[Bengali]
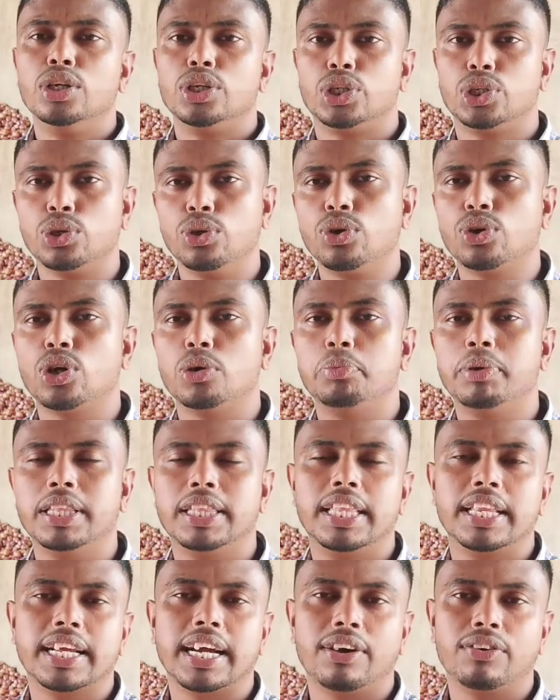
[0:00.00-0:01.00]
শুল্ক
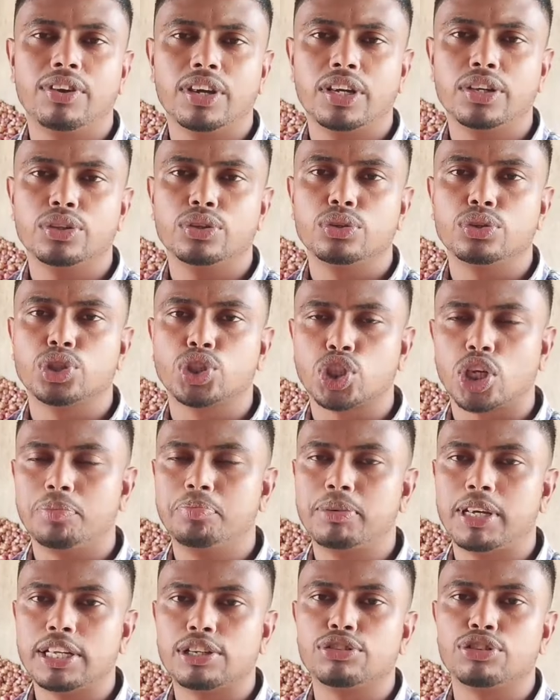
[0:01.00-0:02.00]
বৃদ্ধির কারণে কিন্তু সব
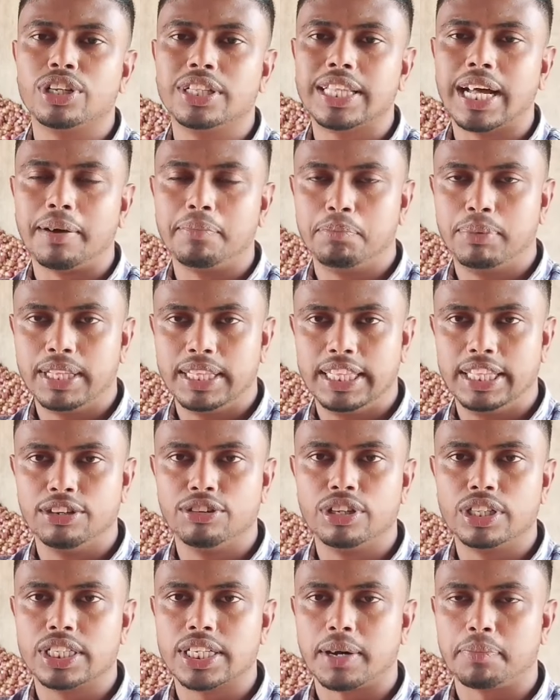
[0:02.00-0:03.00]
কিছুরই দাম বৃদ্ধি
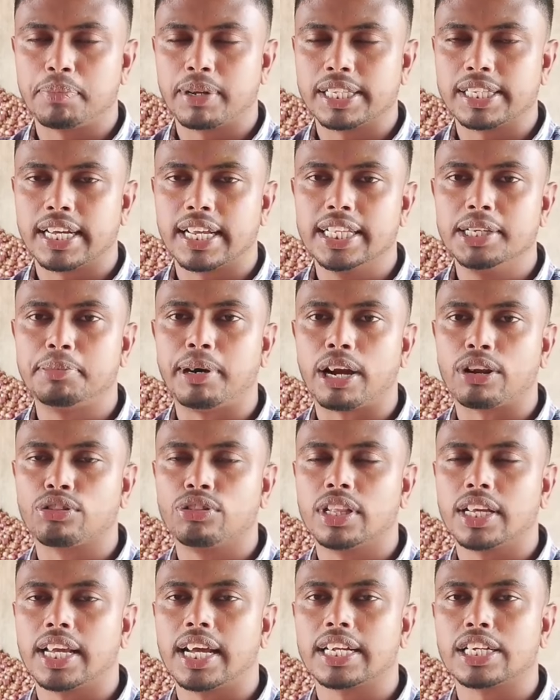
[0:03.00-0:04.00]
হয়েছে আপনারা জানেন ভারত
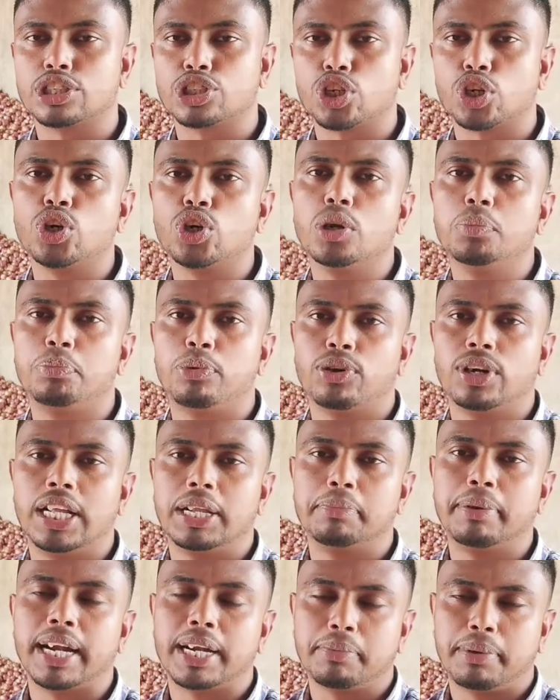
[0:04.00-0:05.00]
থেকে আসে সকল পণ্যের
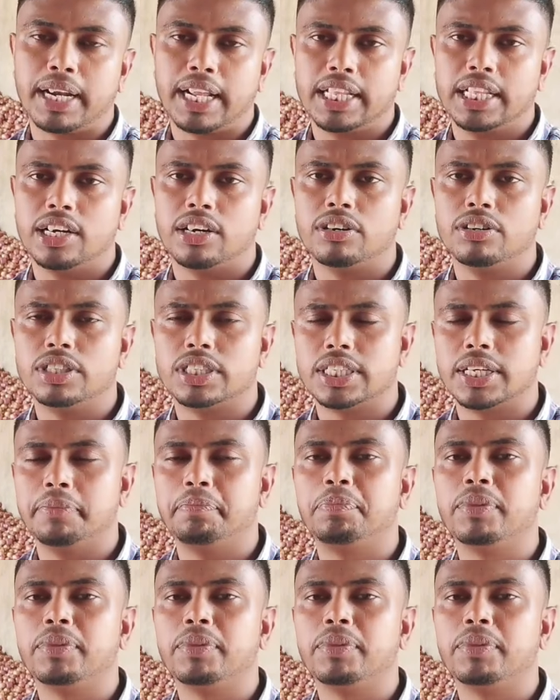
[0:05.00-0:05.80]
ভ্যাট বাড়িয়ে দেওয়া হয়েছে